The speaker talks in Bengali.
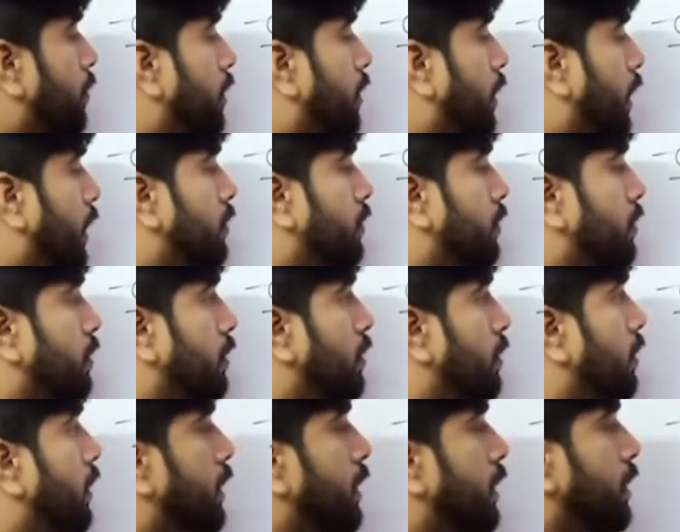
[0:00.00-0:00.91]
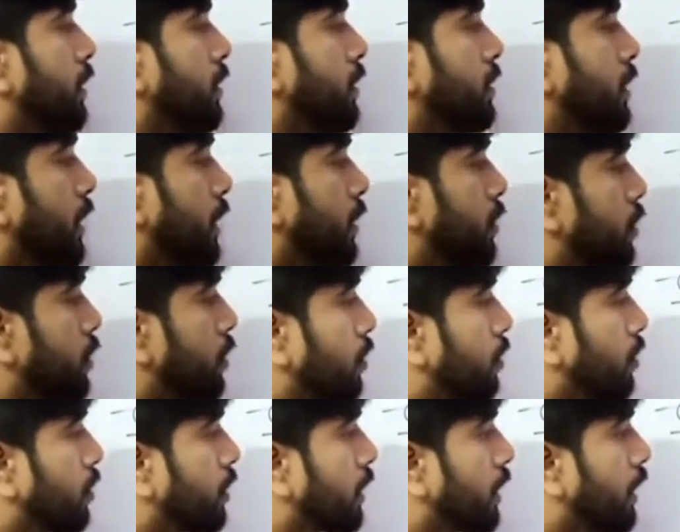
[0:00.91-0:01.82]
আসক্তিটা থাকি চার্য
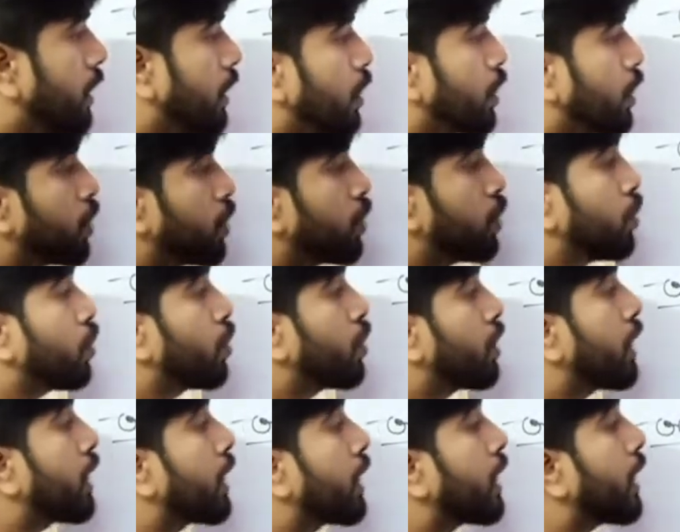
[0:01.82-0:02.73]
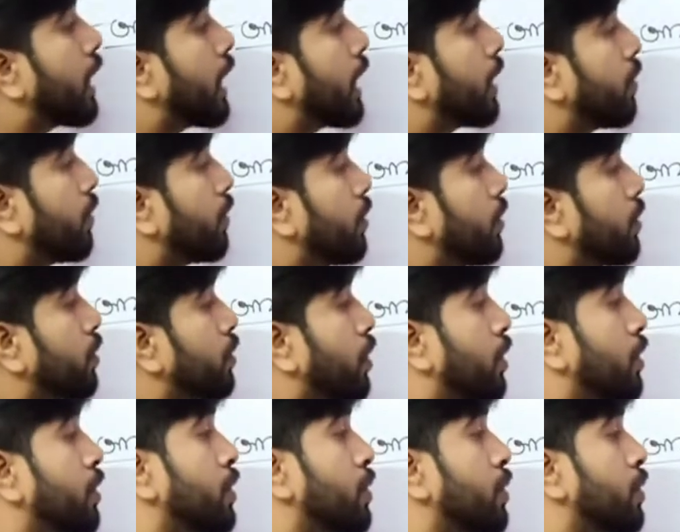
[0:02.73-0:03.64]
সত্যটা কি দুঃখের কারণ
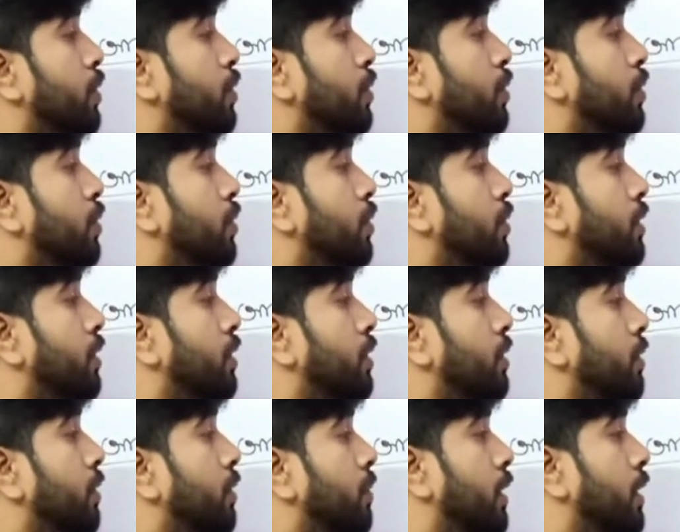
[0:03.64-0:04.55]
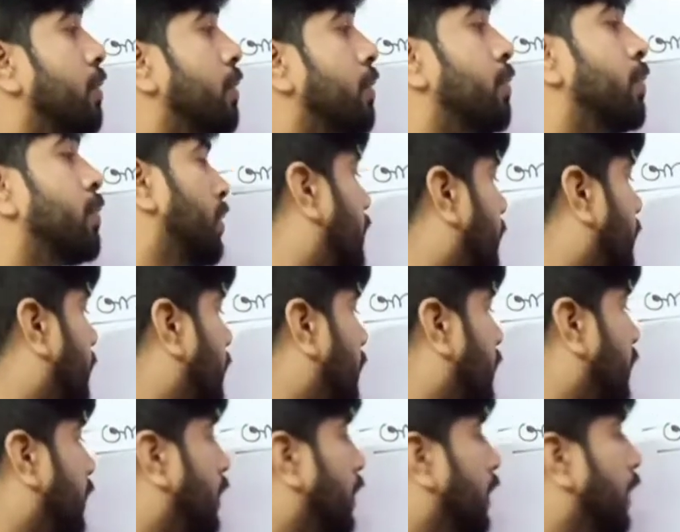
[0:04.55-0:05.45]
ধ্বংস করতে পারলে মুক্তির পথ কারণ মানে কি
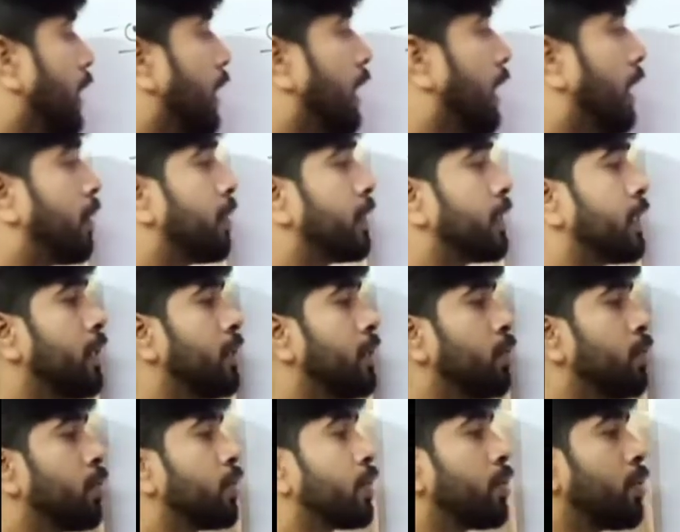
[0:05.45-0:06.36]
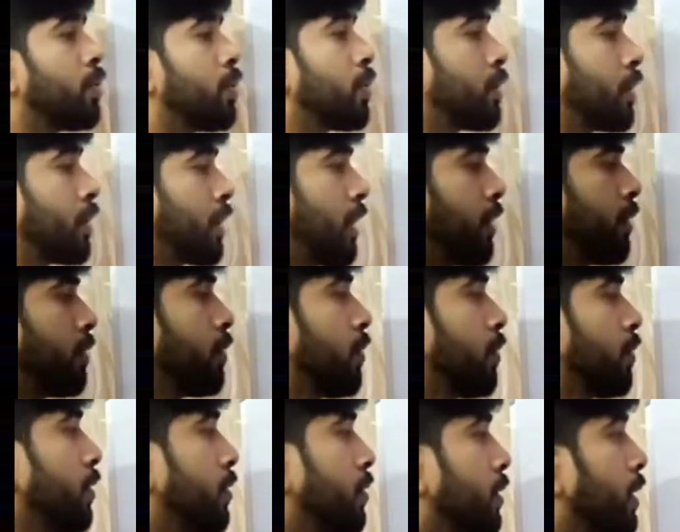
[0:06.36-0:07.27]
আমাদের এই দুঃখের
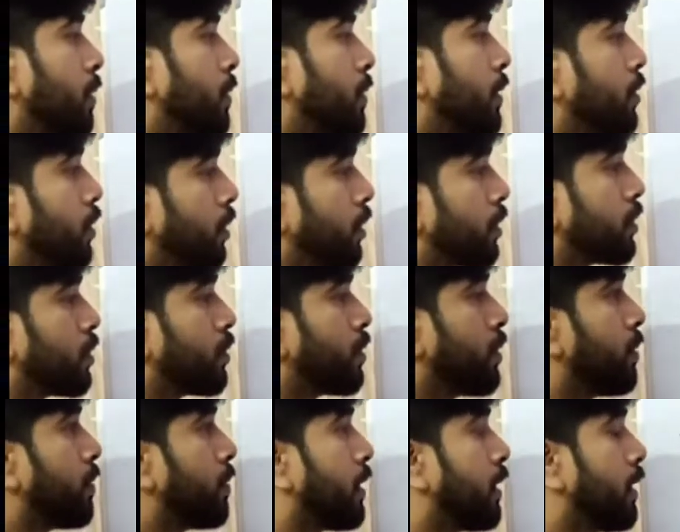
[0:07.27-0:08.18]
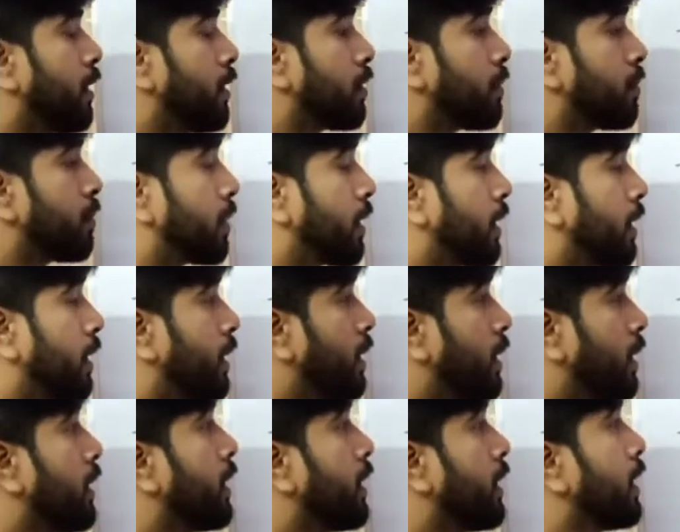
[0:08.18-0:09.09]
কারণগুলি যদি আমরা ধ্বংস করে পারি পারি
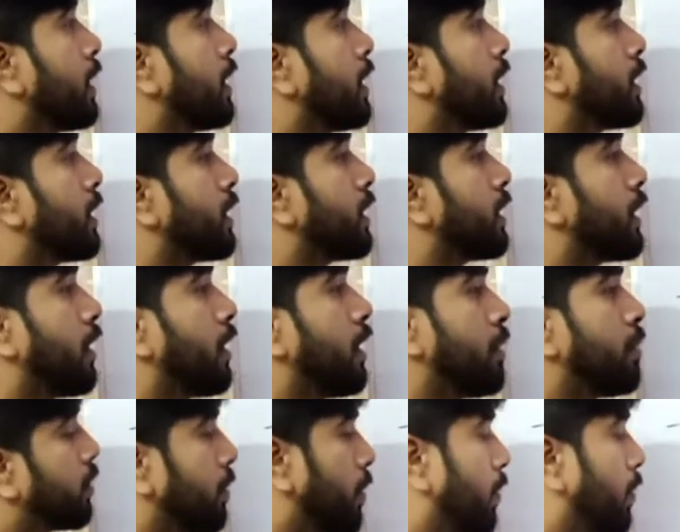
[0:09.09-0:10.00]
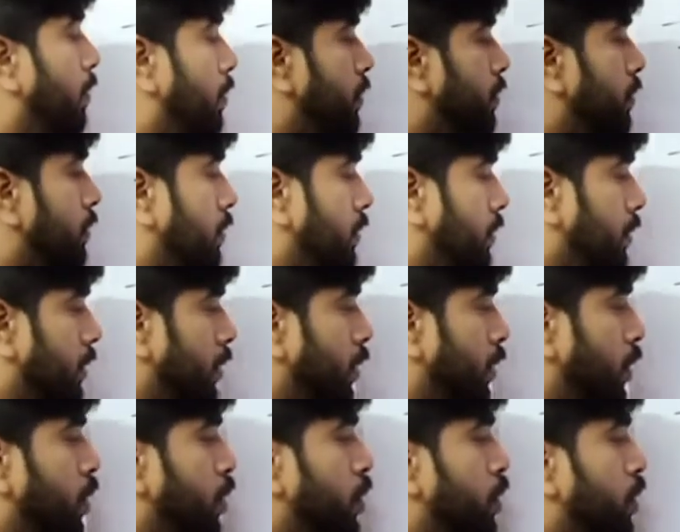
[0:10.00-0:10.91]
তাহলে আমরা মুক্তি পাবো
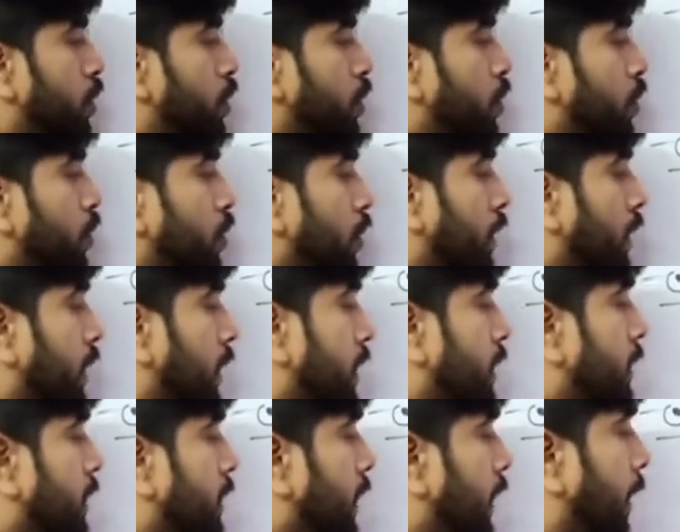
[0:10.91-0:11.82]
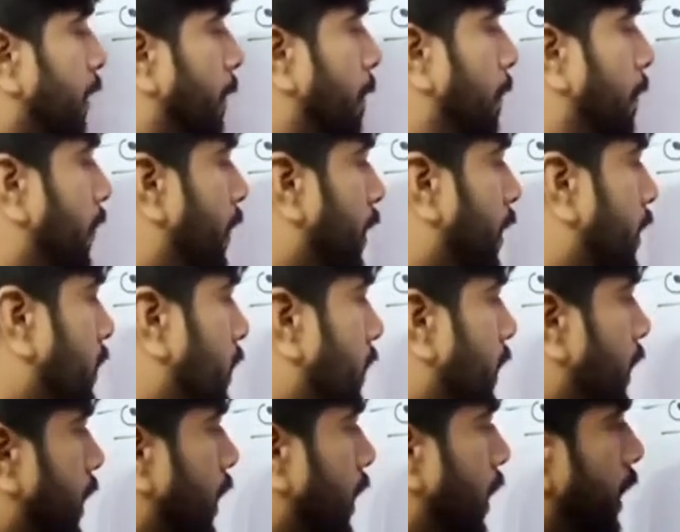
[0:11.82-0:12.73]
চতুর্থ কি আছে
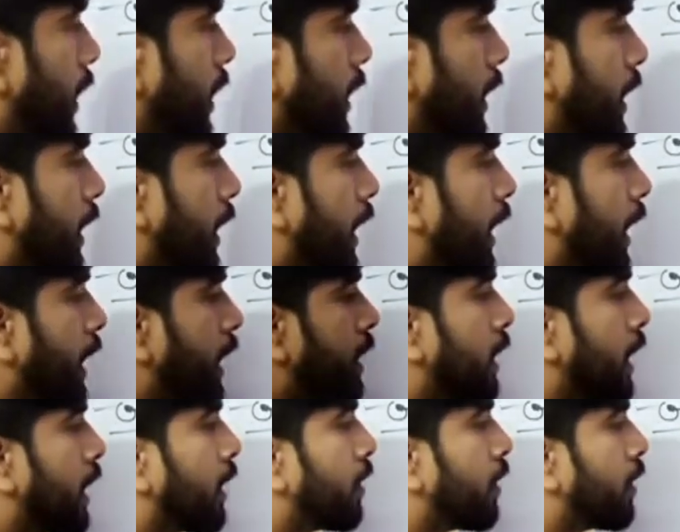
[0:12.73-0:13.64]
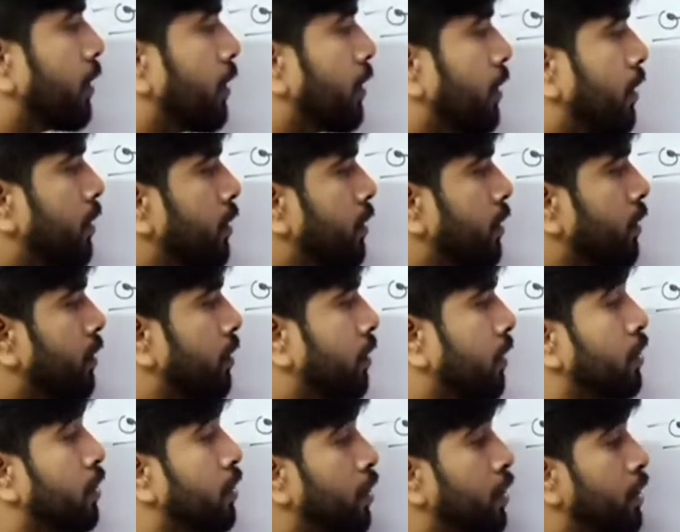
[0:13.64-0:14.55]
এই কারণগুলি
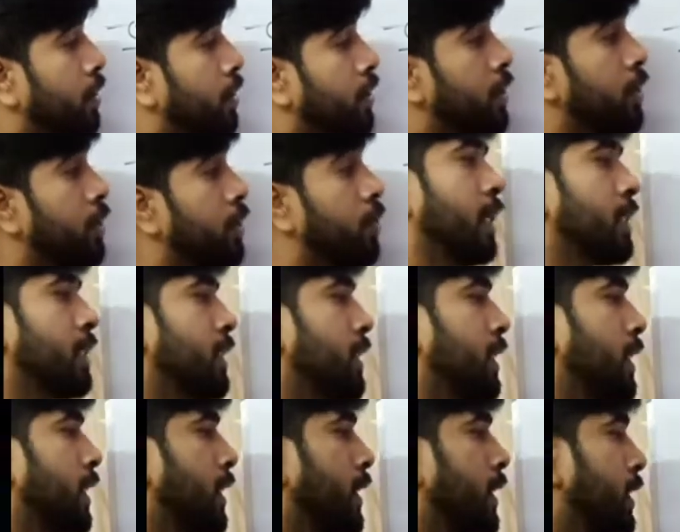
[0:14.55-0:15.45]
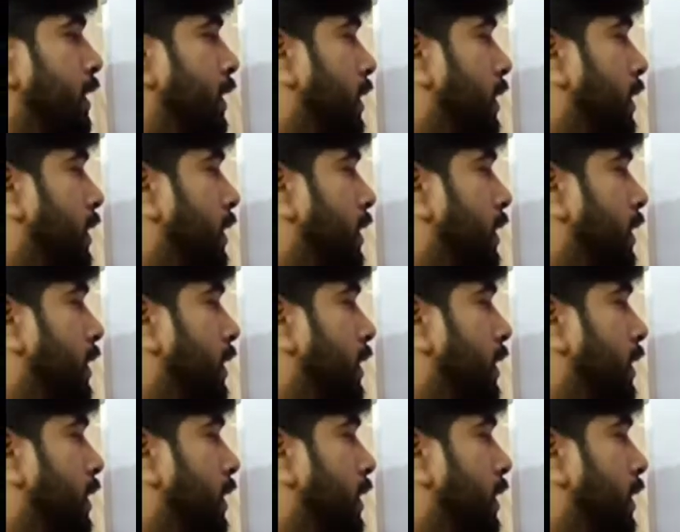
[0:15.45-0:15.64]
ধ্বংসের উপায় আছে ঠিক